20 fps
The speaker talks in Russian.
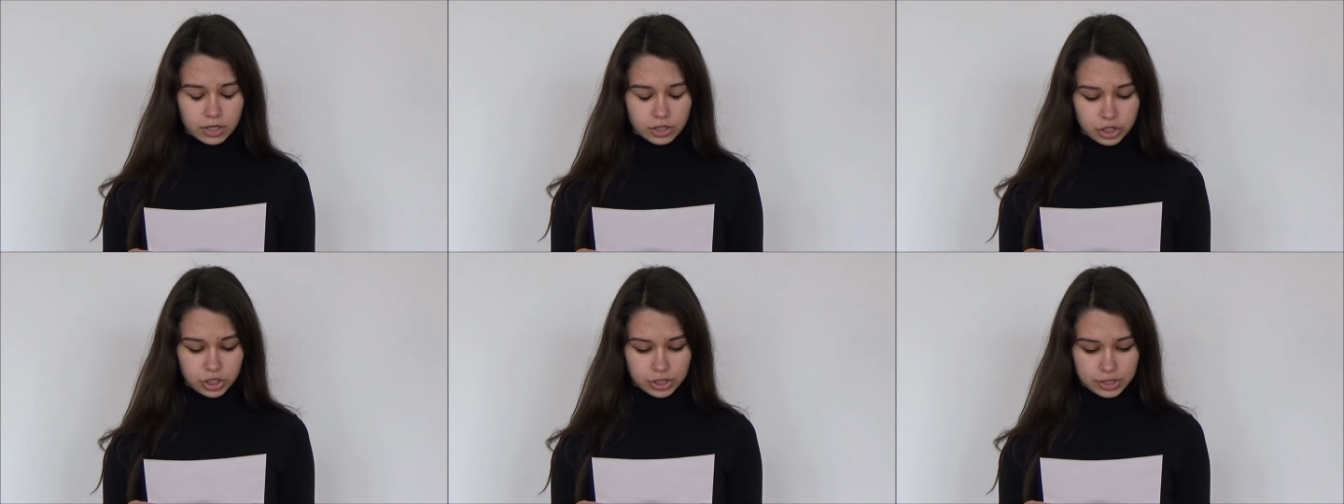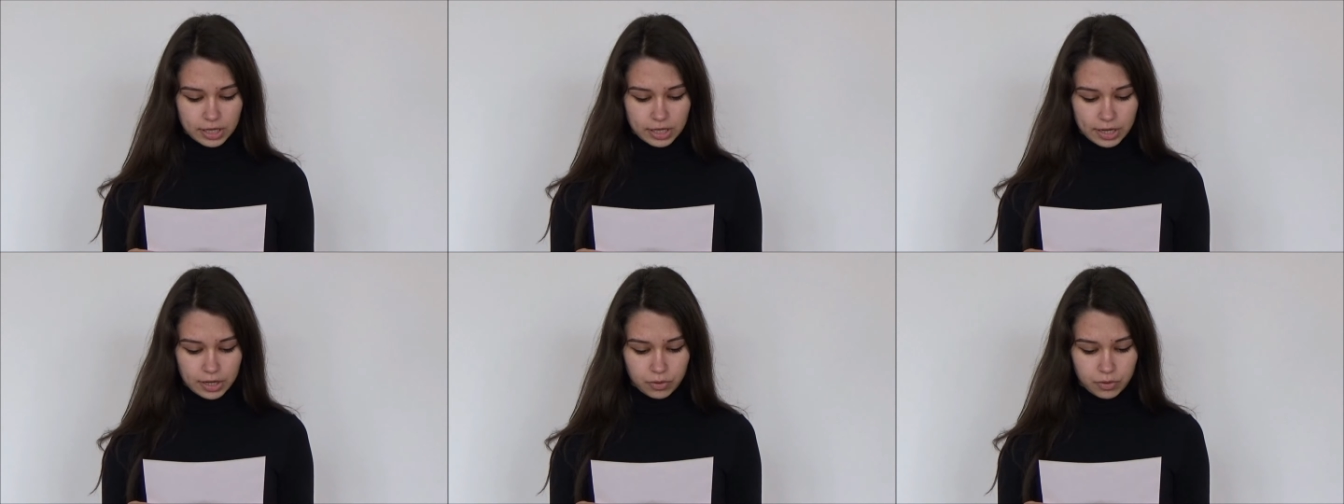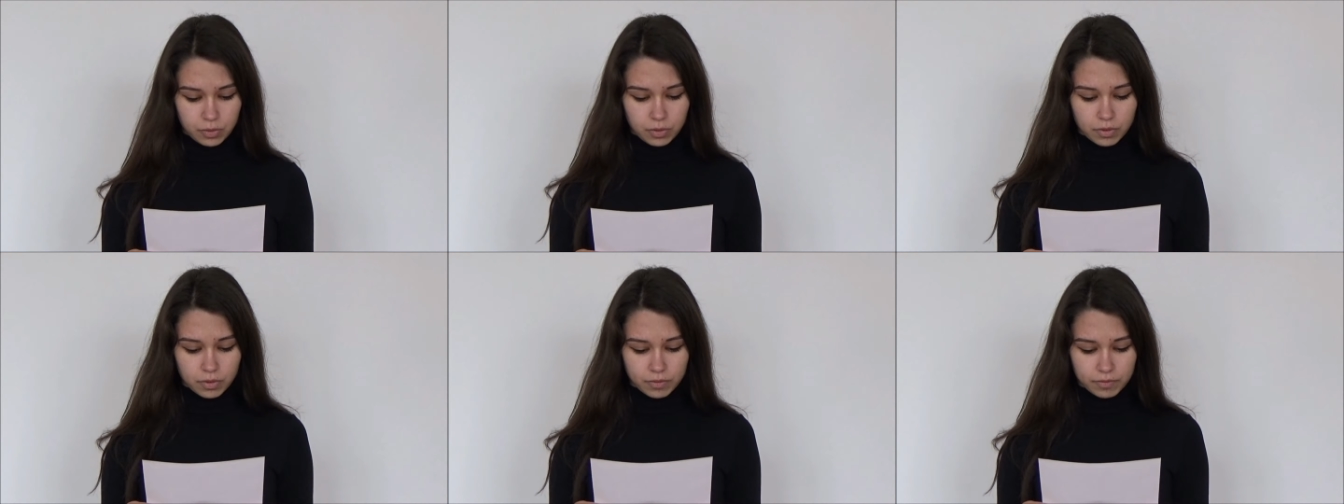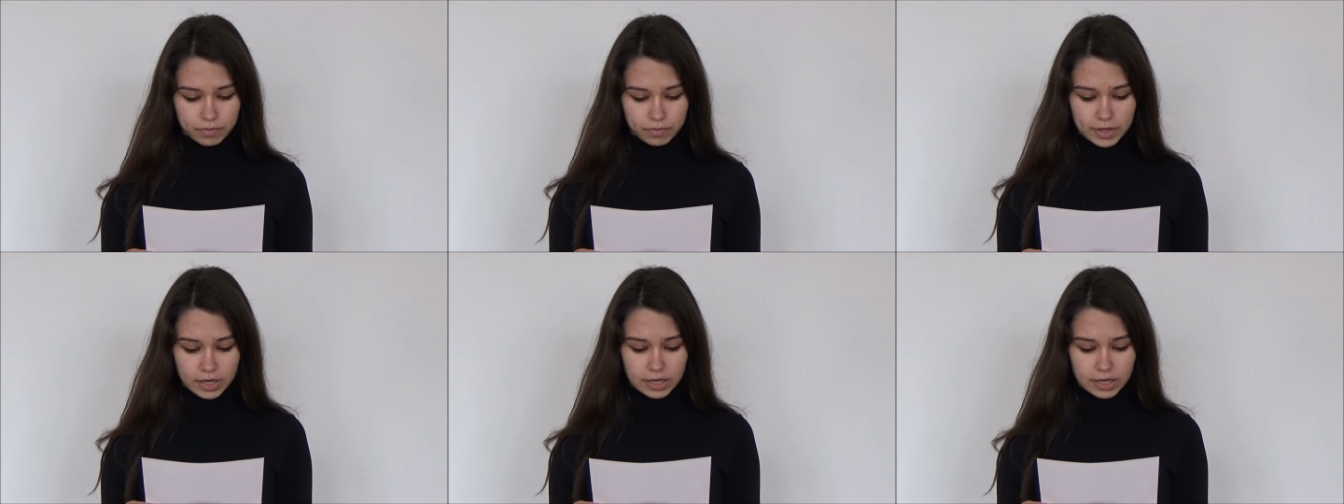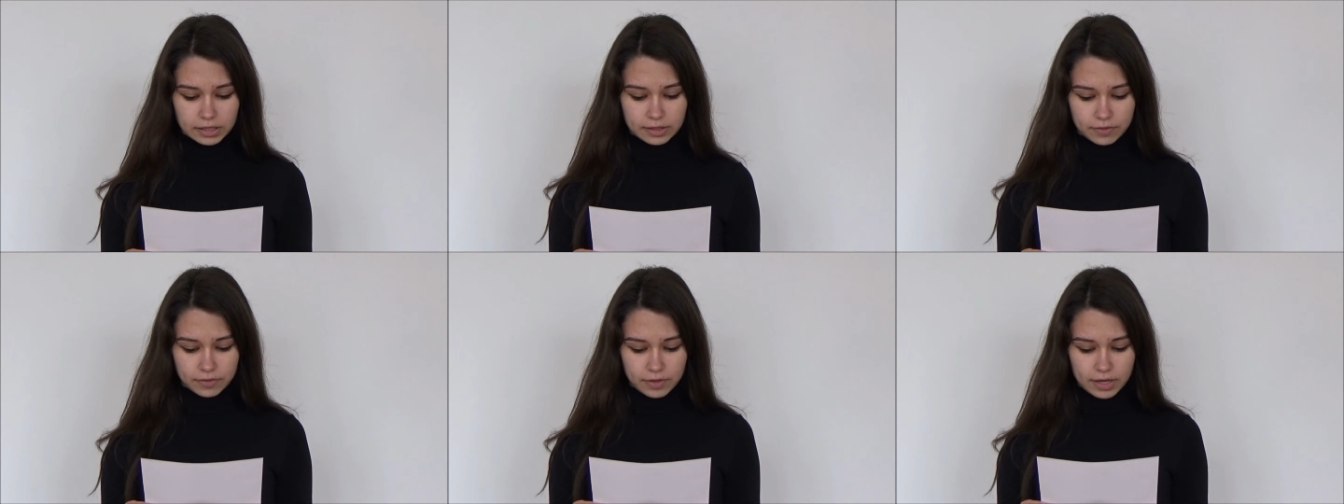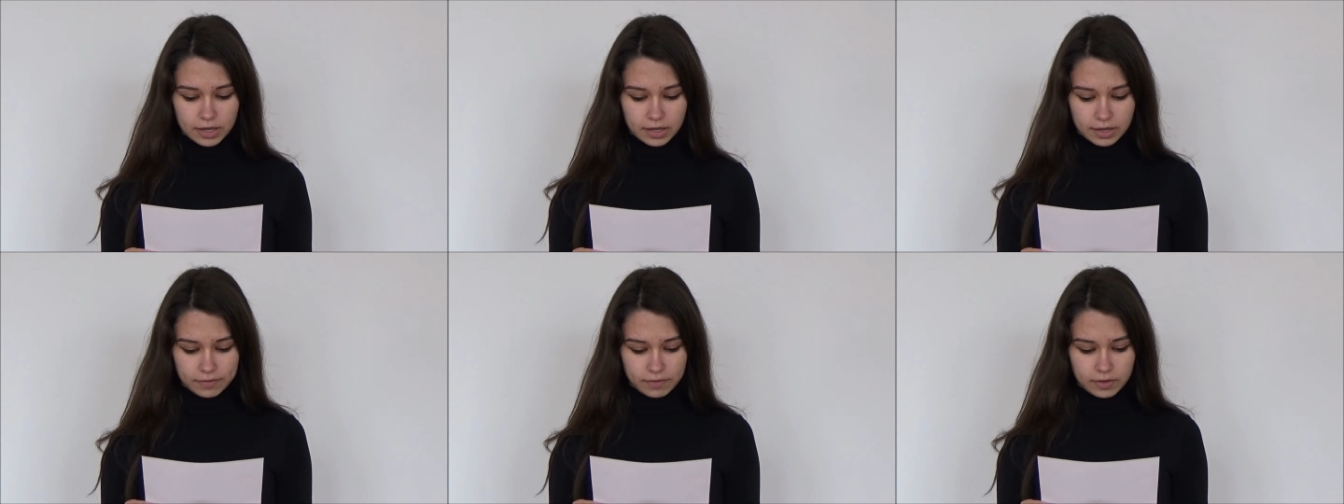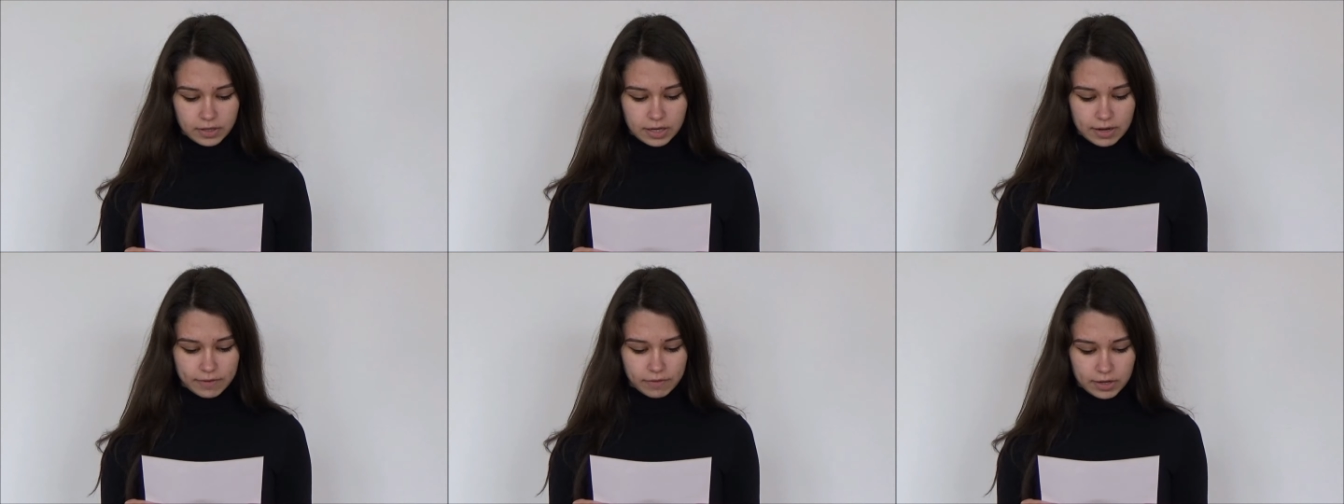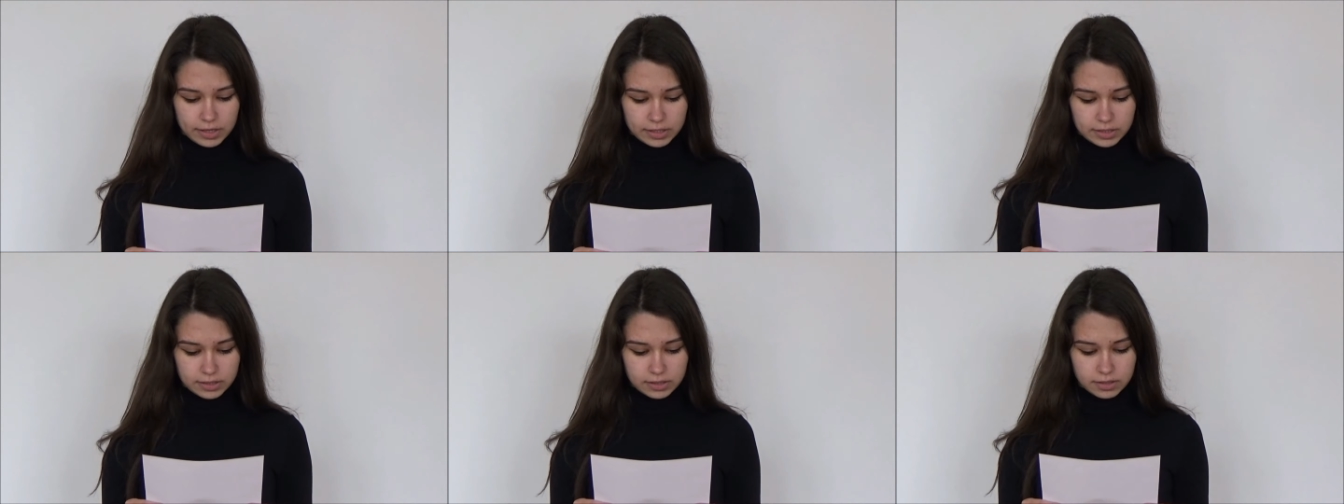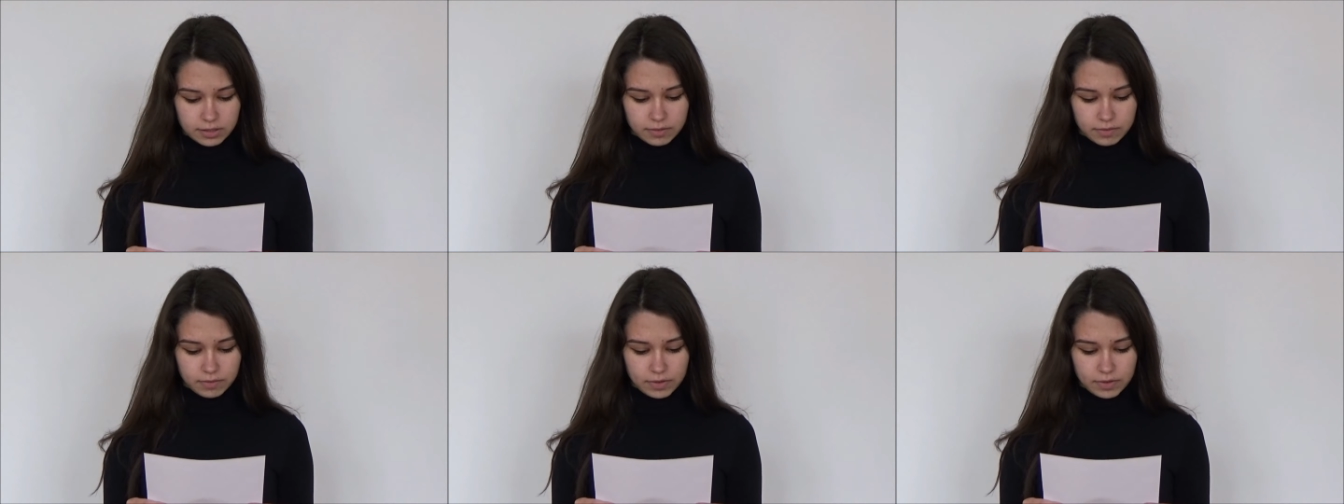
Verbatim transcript: Читаю. Век от века вековать,